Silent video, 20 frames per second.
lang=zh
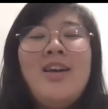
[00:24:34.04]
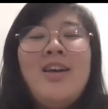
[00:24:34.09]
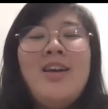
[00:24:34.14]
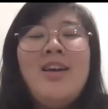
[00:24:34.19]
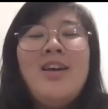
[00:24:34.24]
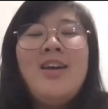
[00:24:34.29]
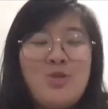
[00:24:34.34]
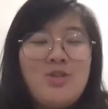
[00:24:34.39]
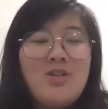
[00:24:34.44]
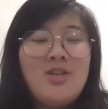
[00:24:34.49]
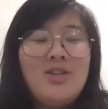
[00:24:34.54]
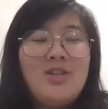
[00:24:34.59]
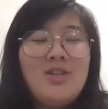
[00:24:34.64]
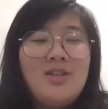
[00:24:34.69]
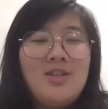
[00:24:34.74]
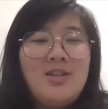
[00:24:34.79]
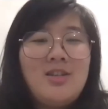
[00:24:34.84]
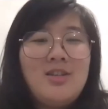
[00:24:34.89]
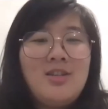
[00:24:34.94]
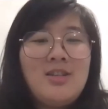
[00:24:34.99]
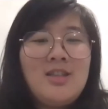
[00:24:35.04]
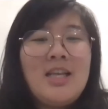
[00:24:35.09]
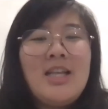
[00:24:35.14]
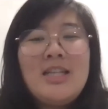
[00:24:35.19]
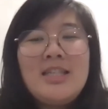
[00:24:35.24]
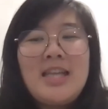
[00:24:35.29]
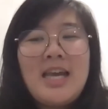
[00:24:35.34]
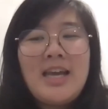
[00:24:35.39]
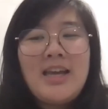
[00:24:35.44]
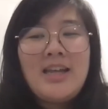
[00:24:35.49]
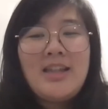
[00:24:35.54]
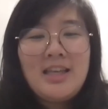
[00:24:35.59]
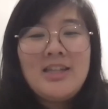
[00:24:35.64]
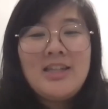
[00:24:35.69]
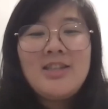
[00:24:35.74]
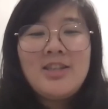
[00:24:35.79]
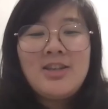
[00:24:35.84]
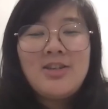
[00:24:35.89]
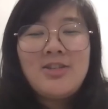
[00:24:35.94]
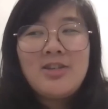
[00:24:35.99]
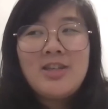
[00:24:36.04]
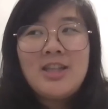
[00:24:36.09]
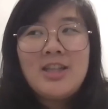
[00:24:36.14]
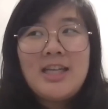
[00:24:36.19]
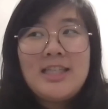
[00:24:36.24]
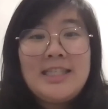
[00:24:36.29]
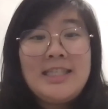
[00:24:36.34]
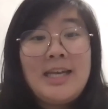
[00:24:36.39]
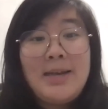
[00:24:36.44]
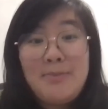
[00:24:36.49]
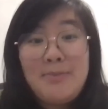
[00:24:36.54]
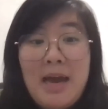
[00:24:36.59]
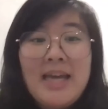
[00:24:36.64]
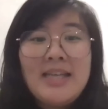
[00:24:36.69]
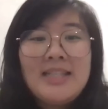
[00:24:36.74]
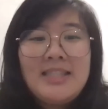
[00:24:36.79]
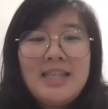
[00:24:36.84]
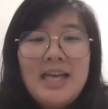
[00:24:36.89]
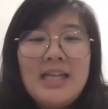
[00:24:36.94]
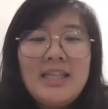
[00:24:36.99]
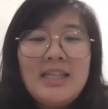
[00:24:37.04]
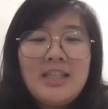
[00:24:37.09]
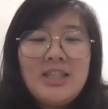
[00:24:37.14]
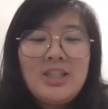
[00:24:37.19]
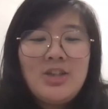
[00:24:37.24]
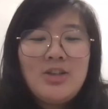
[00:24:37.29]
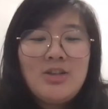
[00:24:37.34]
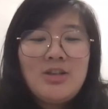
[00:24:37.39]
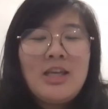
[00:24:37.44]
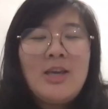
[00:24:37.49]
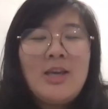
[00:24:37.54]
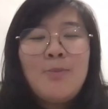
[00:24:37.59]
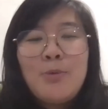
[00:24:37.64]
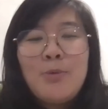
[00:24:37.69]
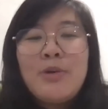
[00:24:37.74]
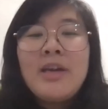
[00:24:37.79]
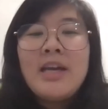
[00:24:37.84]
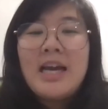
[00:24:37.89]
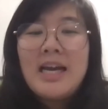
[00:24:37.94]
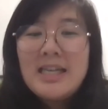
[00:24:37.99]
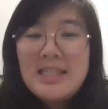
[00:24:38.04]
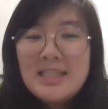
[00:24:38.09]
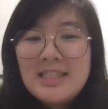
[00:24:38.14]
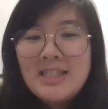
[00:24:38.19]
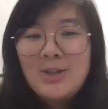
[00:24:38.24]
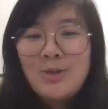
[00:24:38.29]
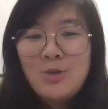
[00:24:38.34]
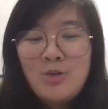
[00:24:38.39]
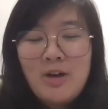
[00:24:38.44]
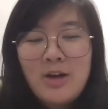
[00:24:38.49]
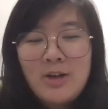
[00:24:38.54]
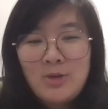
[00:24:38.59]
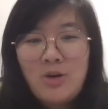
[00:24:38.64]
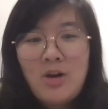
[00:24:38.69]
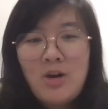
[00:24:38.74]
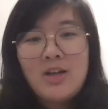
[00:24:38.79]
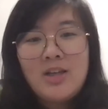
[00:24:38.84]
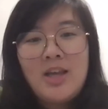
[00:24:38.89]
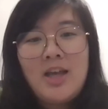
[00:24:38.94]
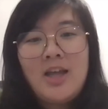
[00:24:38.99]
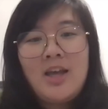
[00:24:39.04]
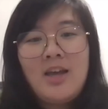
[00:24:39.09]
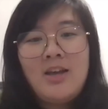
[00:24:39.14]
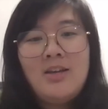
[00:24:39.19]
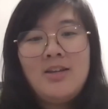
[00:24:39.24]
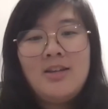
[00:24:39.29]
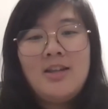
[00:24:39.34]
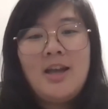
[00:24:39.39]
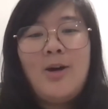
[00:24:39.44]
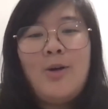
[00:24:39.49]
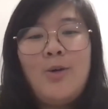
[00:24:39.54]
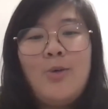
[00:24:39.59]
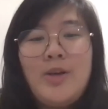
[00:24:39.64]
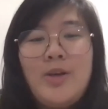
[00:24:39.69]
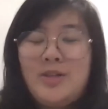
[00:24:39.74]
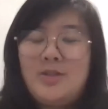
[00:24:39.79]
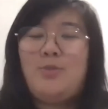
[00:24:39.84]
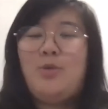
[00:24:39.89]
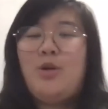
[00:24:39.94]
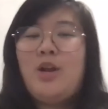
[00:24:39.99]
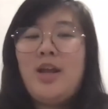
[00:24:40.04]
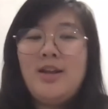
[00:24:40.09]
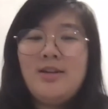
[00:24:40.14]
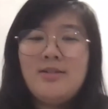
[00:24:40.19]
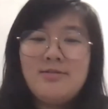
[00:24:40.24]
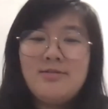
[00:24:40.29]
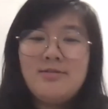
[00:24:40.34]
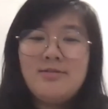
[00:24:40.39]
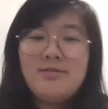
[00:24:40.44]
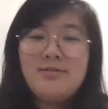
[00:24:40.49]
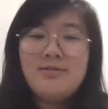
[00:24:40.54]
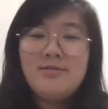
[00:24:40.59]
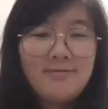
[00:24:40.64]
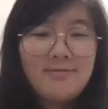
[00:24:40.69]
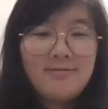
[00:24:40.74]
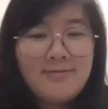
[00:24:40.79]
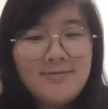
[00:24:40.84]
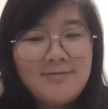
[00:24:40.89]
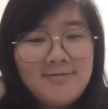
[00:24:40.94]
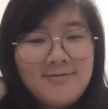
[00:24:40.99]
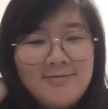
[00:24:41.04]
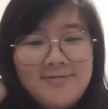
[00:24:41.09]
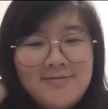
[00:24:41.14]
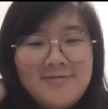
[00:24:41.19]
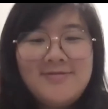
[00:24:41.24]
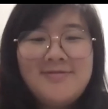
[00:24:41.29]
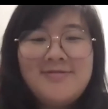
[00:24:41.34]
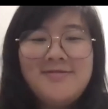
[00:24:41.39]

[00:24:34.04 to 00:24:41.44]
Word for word: 你觉得现在的年轻人啊，现在马来西亚年轻人应不应该自己出来创业？为什么呢？其